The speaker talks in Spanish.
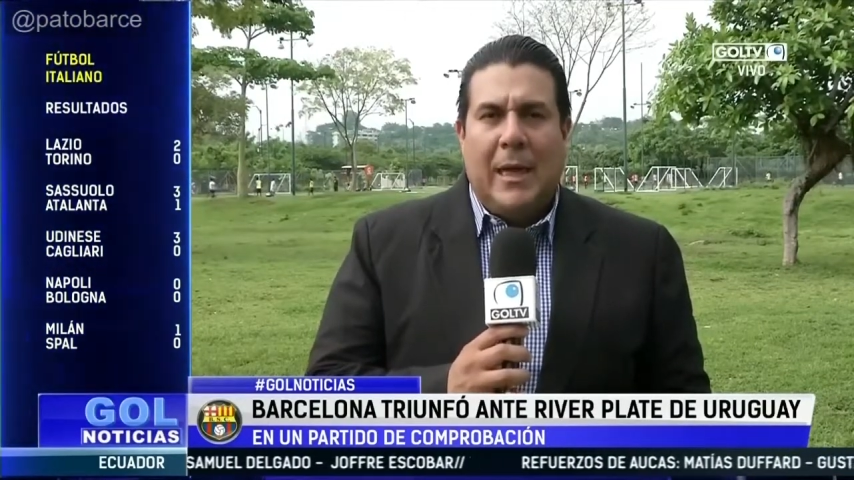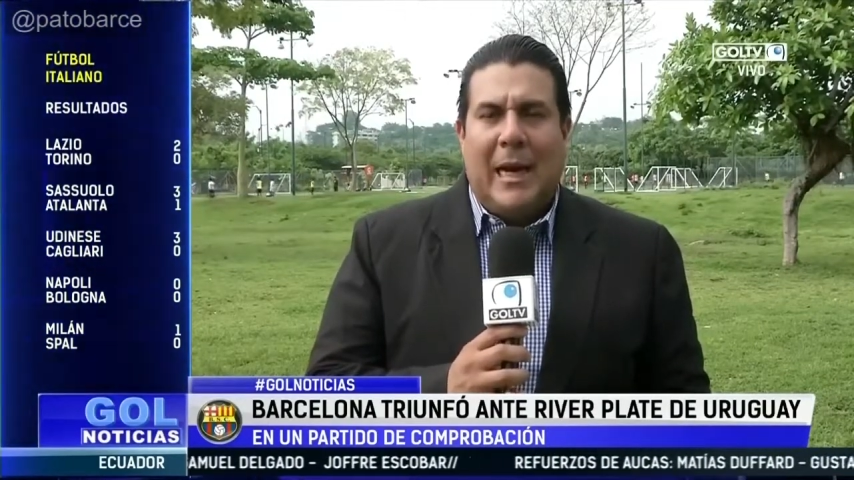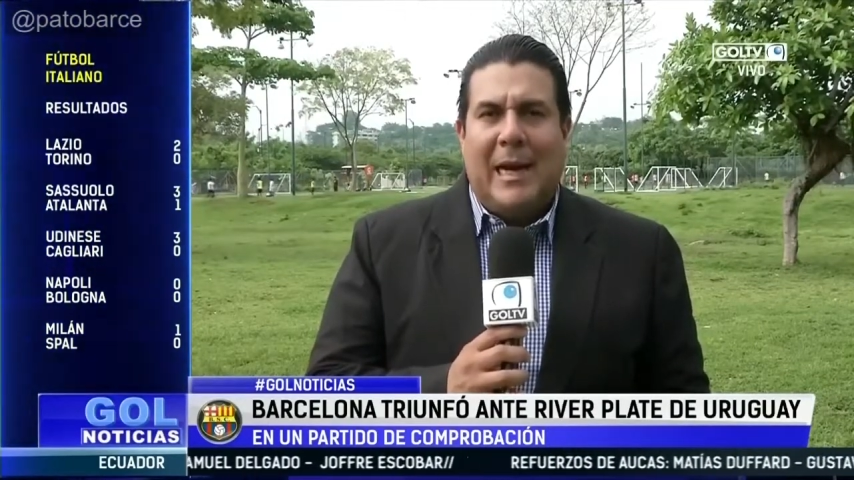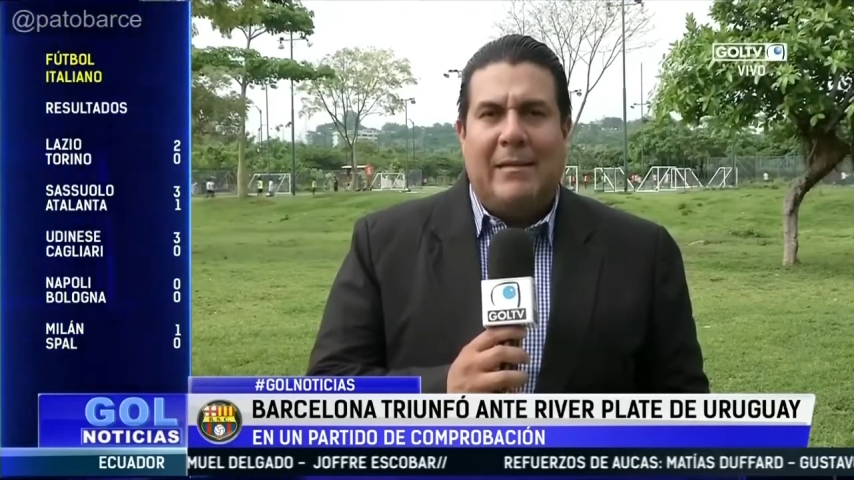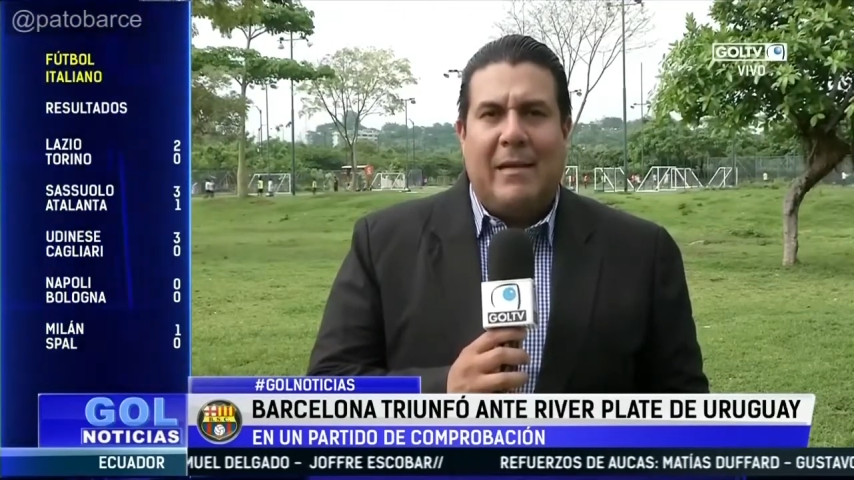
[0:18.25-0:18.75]

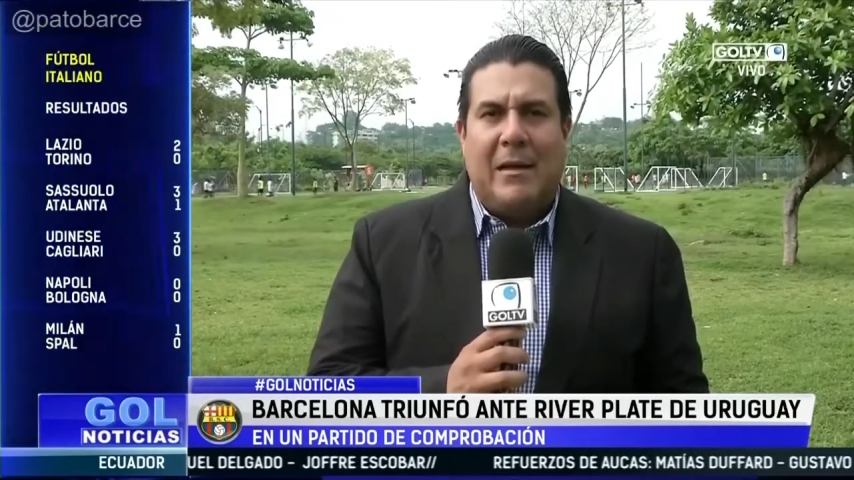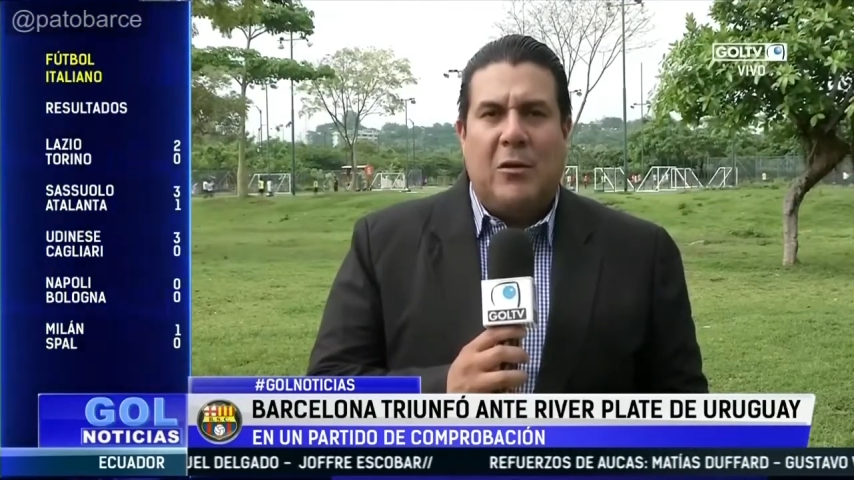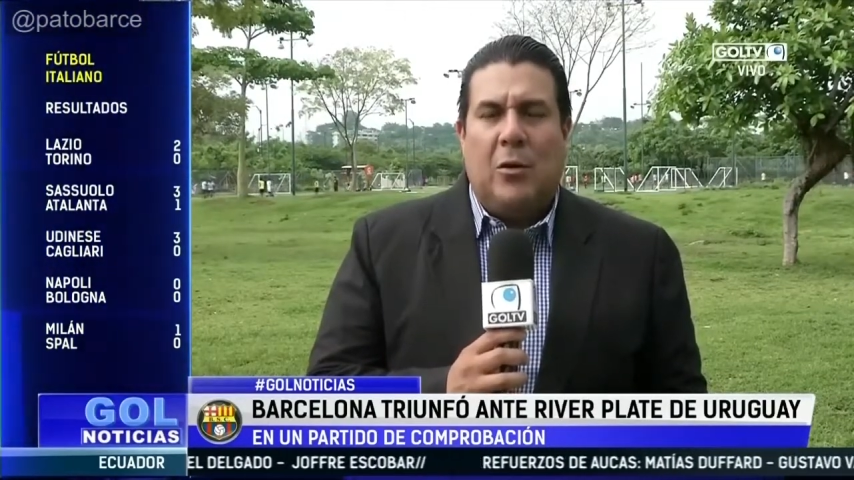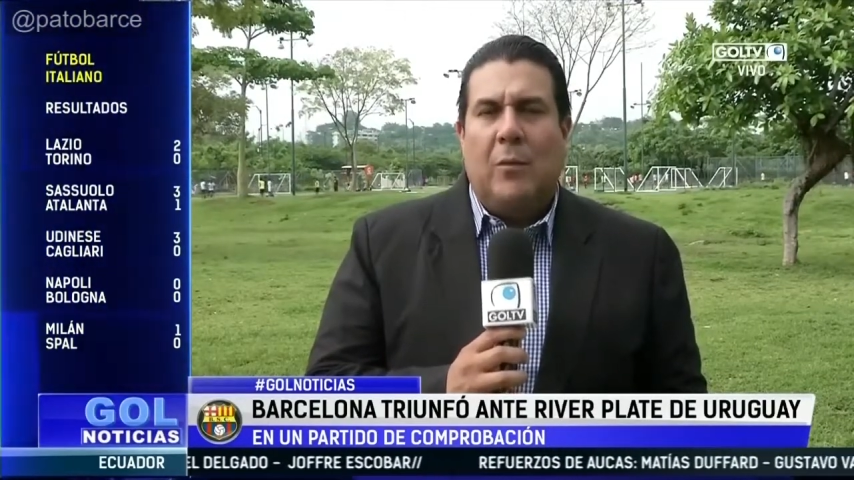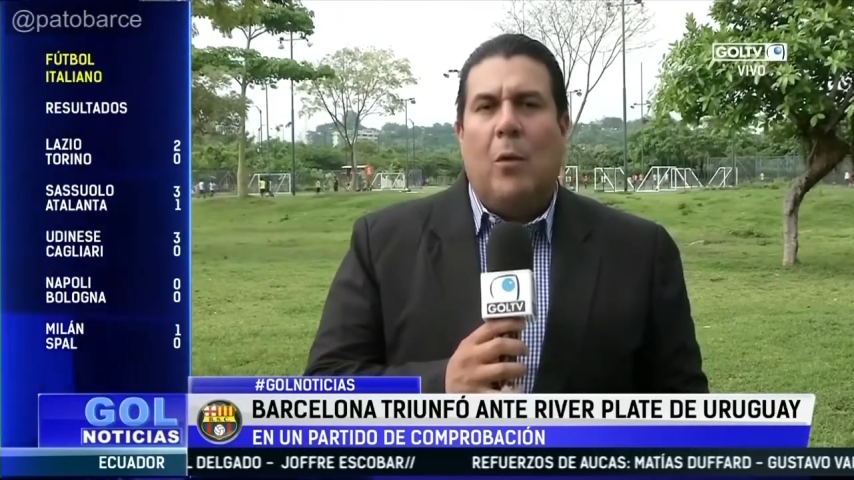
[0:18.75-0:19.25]
en el
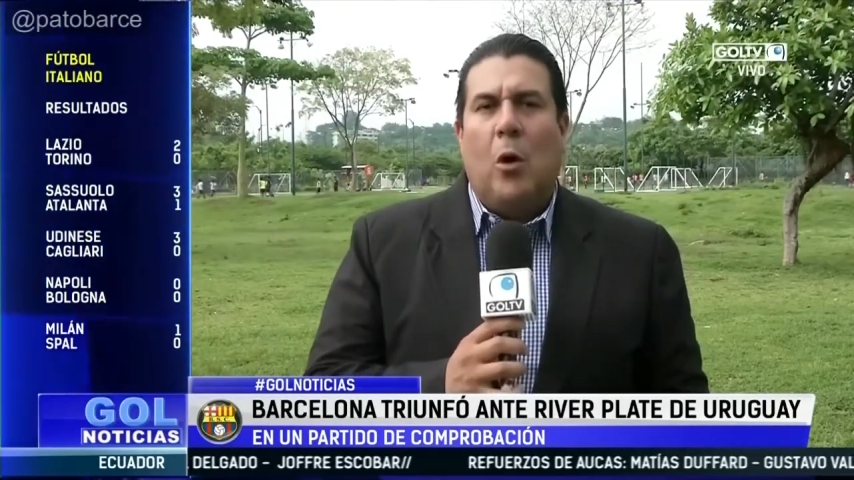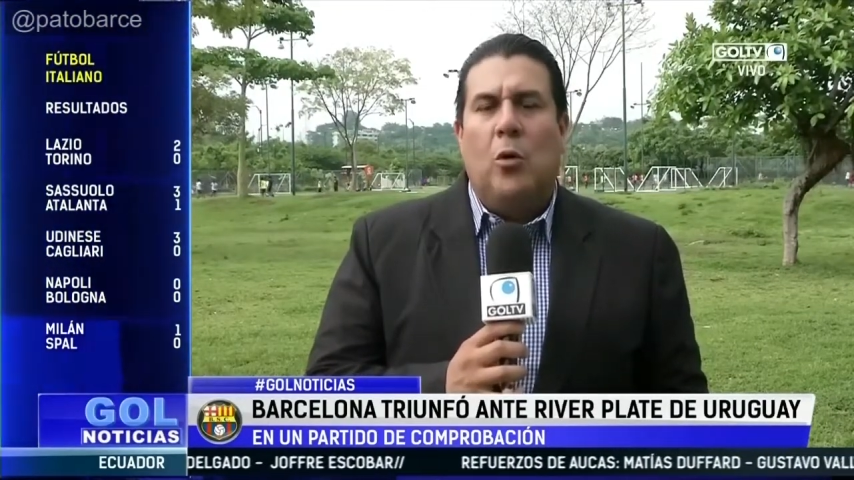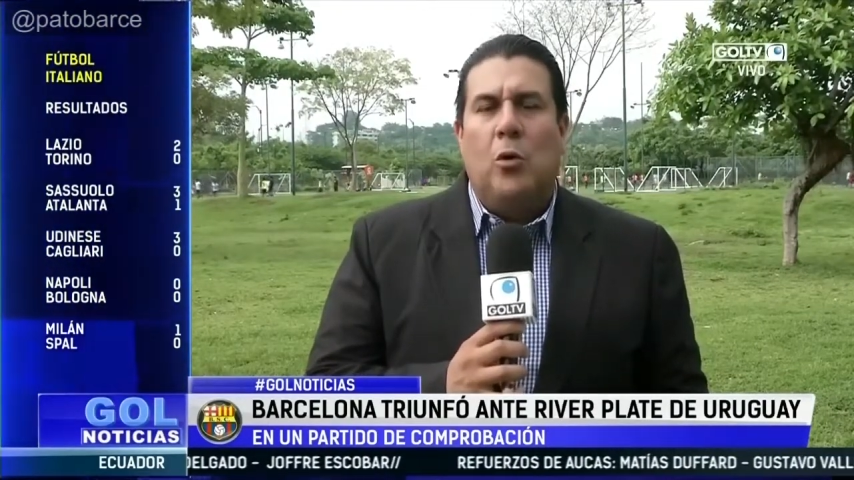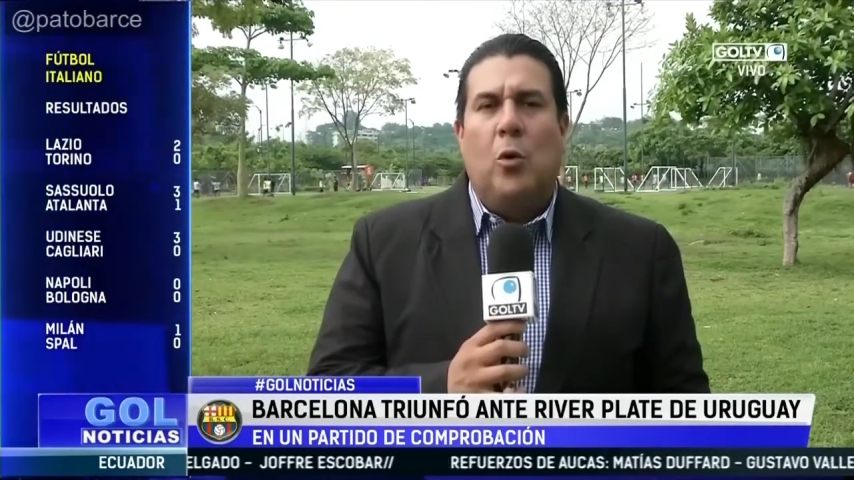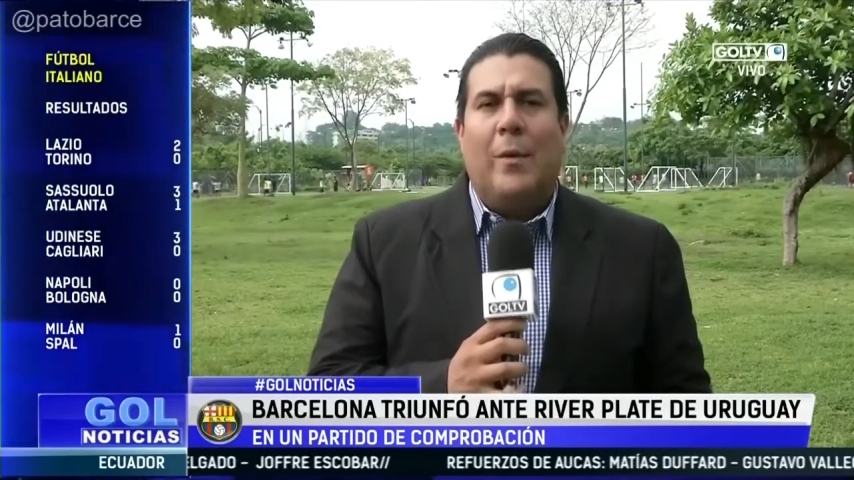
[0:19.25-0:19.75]
Estadio
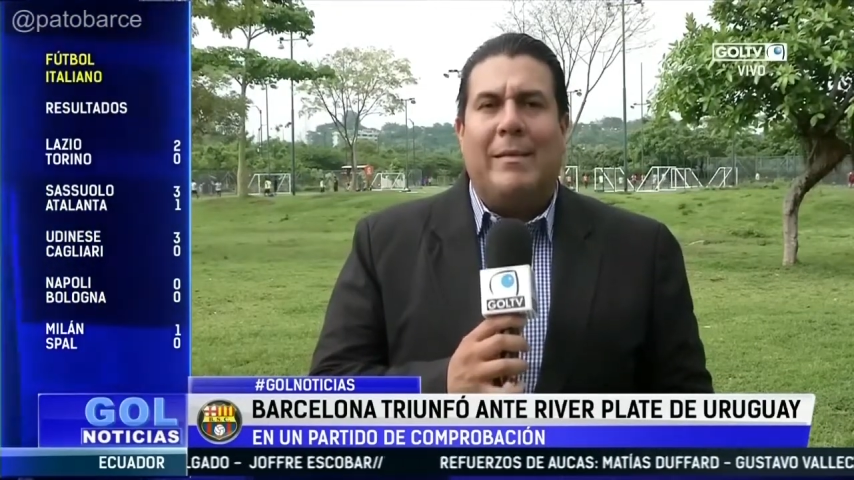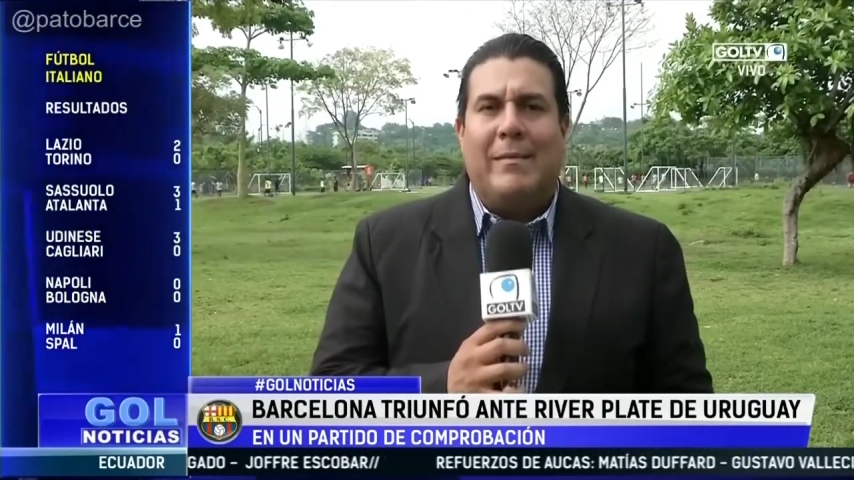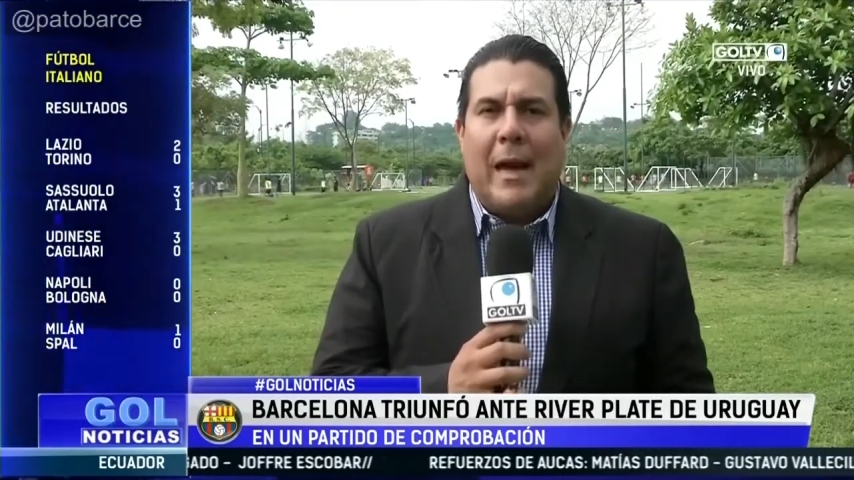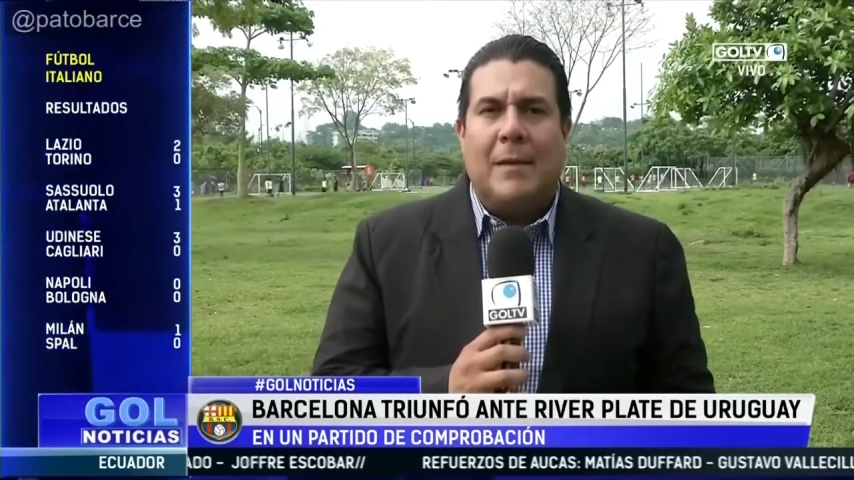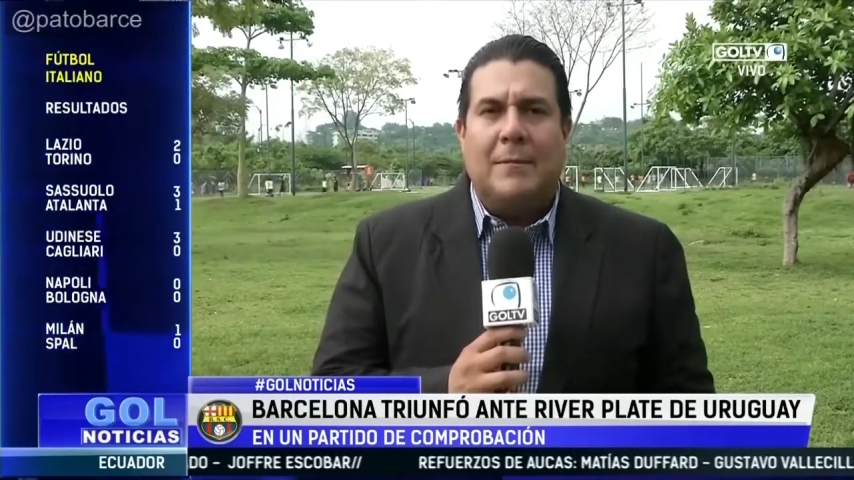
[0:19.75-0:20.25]

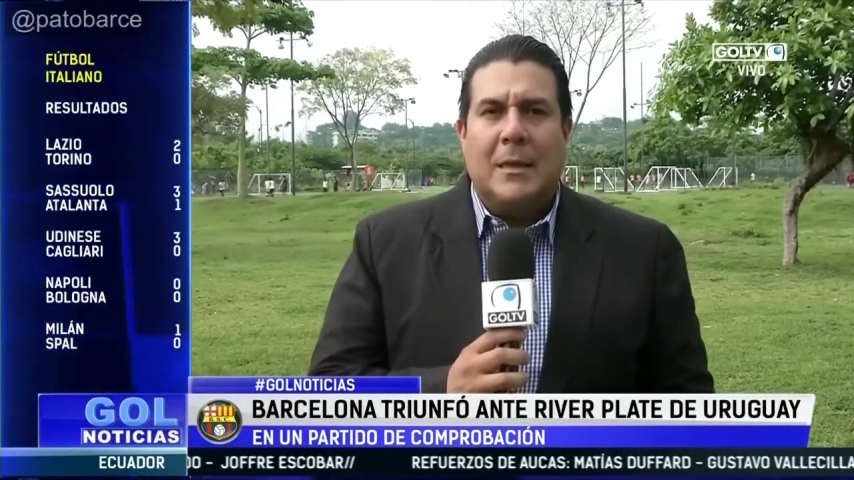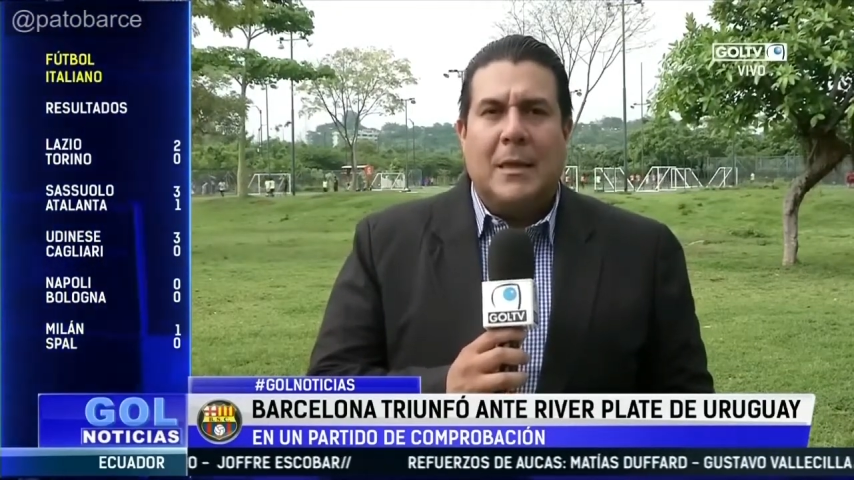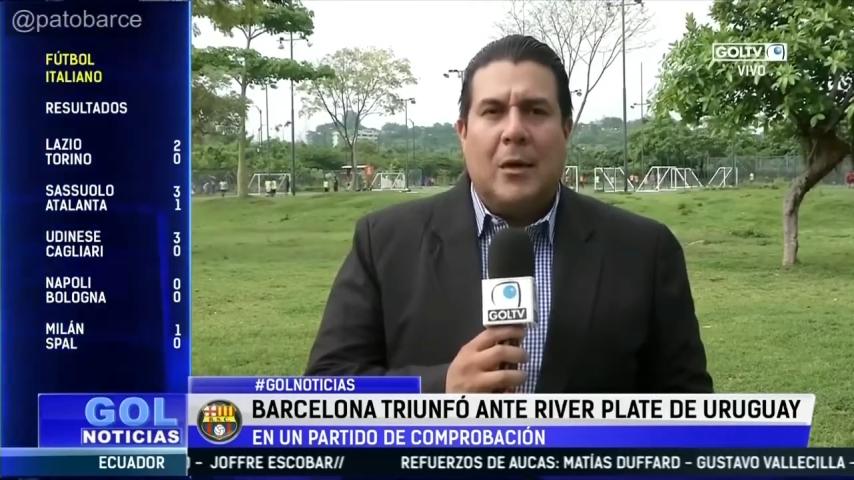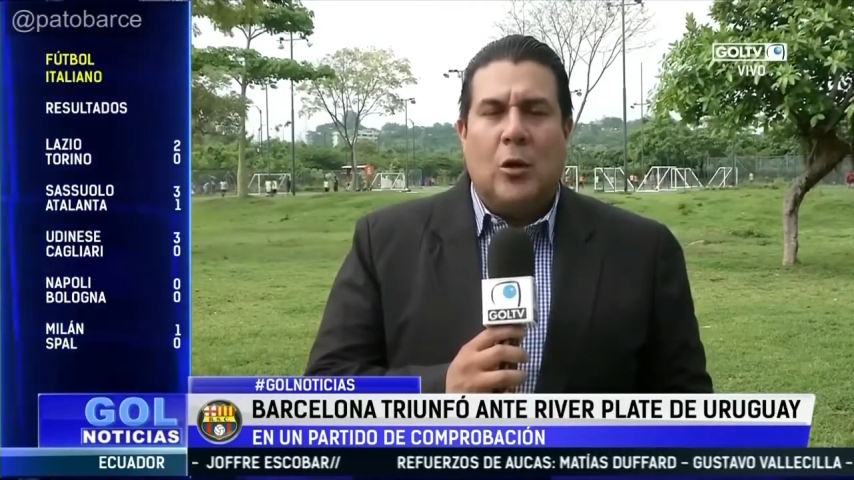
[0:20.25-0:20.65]
Monumental.